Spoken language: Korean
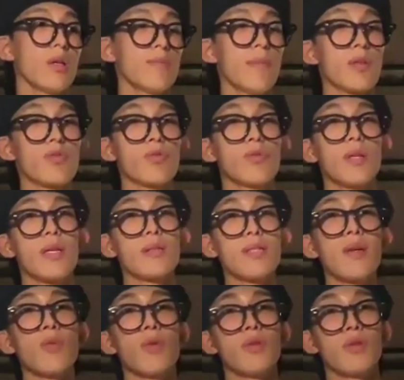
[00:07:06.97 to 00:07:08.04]
맥주
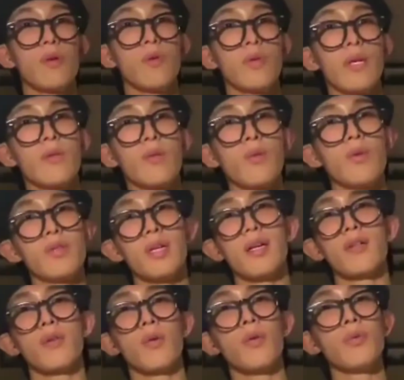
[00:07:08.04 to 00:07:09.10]
냉장고 있던 거 냉동고에
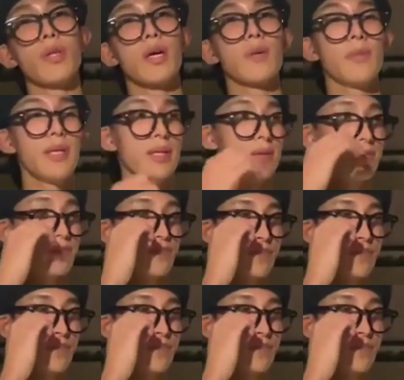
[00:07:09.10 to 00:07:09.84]
잠깐 넣어놓은 다음에